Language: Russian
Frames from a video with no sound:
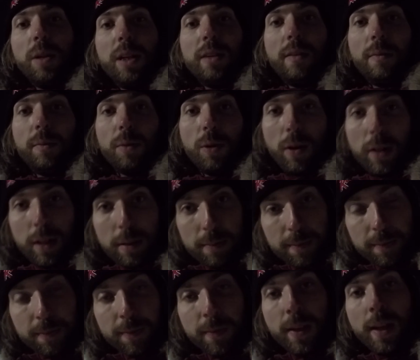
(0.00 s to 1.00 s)
Новым Годом.
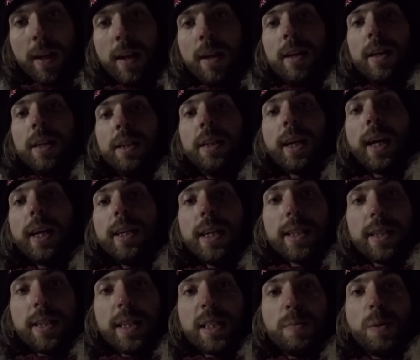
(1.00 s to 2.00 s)

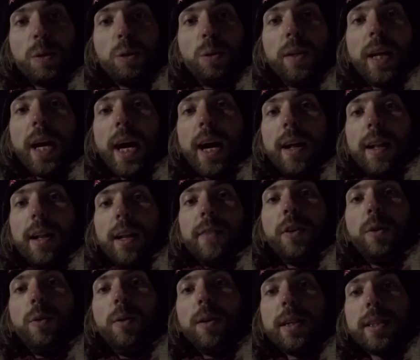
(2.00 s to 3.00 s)
Наконец-то с Бадуна
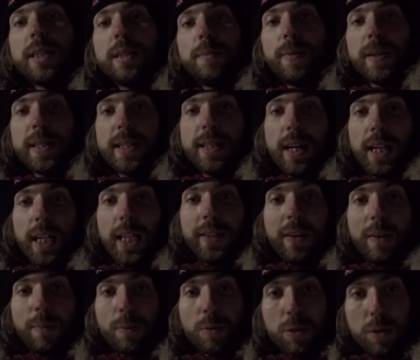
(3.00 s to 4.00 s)
выходит запоздалый
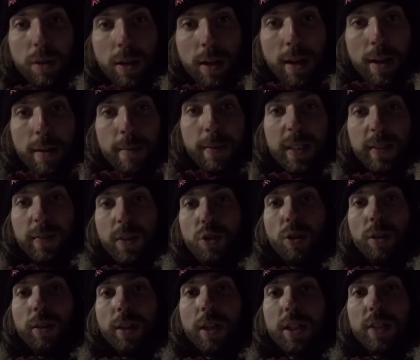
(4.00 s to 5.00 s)
выпуск,
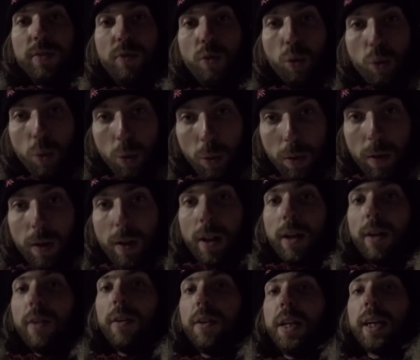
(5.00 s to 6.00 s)
посвященный звуку
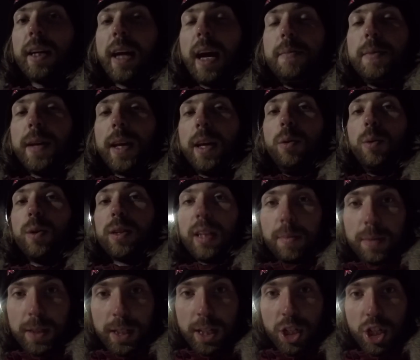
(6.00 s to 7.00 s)
э, на камере Ursa
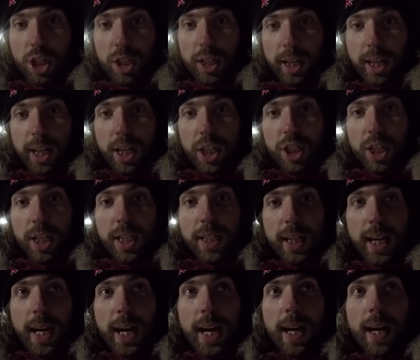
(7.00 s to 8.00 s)
Mini 46
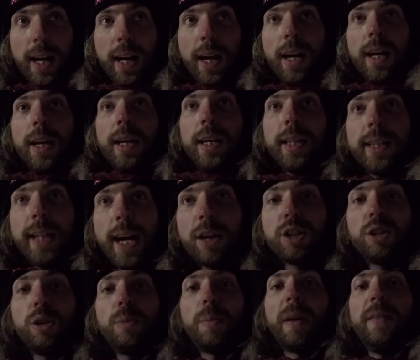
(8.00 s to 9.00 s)
6К. Итак,
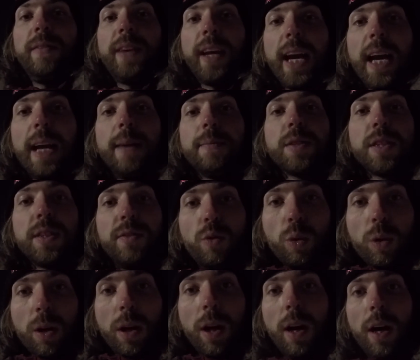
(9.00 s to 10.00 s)
что проверяем
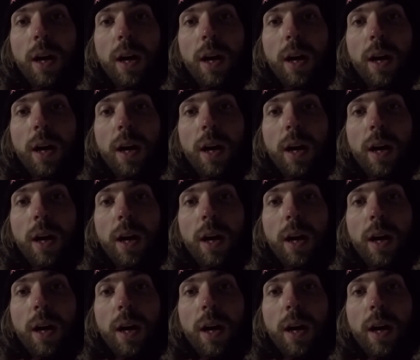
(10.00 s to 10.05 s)
звук.